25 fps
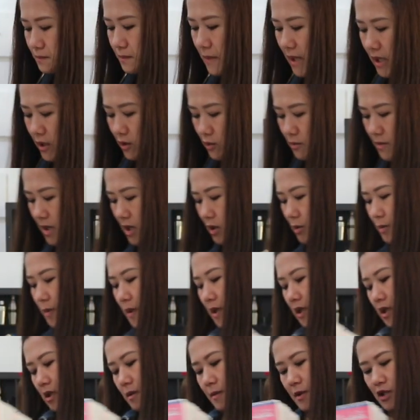Pero meron
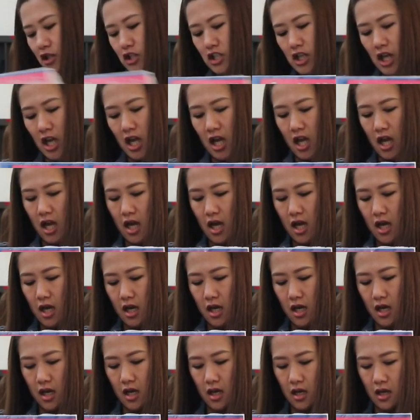ko rin naman
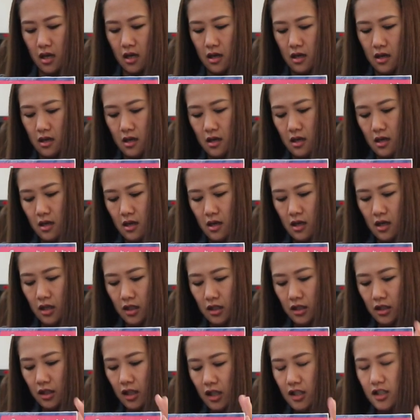siyang
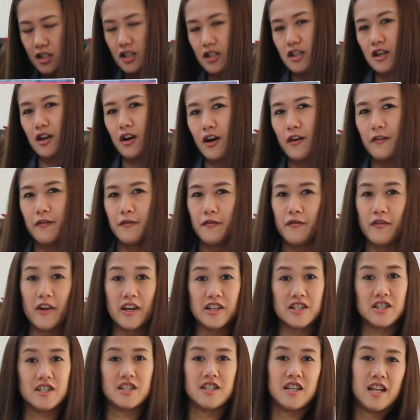touch of
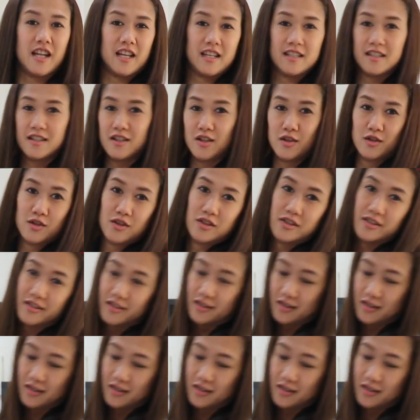freshness, yung